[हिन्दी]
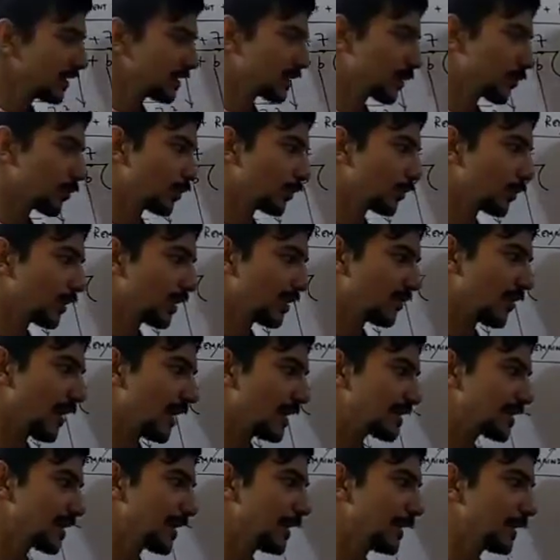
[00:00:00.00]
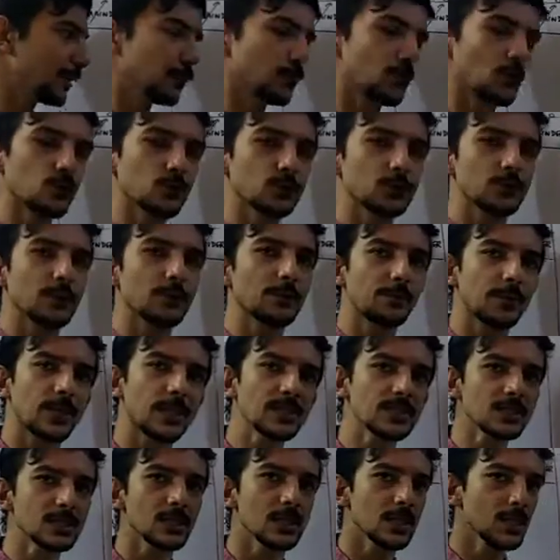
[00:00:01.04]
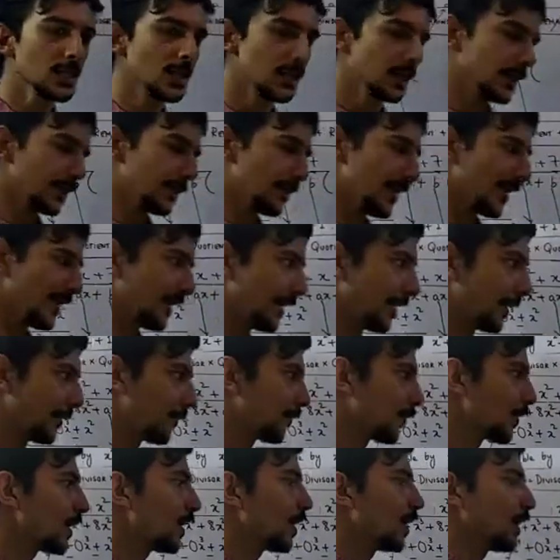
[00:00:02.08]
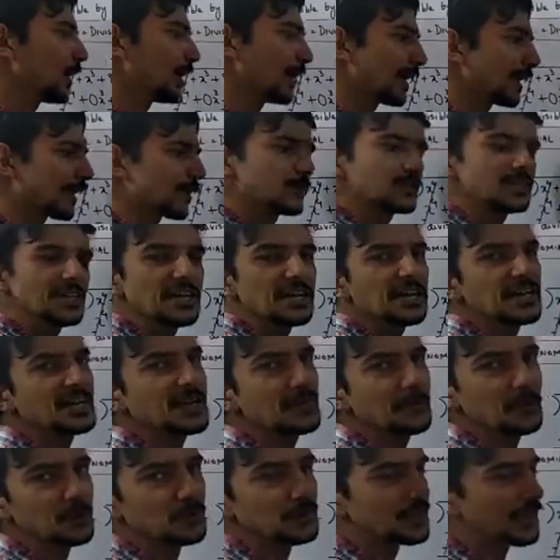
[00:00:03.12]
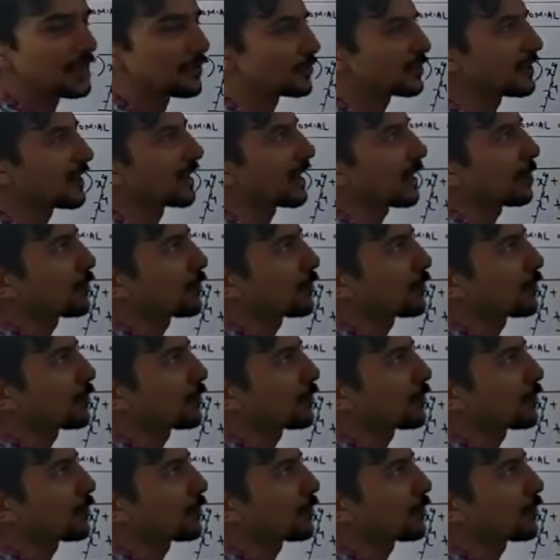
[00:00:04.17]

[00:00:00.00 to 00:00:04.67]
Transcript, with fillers: इज इक्वल टू डिवाइजर इंटू क्वेश्चन प्लस रिमाइंडर लेकिन उसने ये नहीं पूछा उसने क्या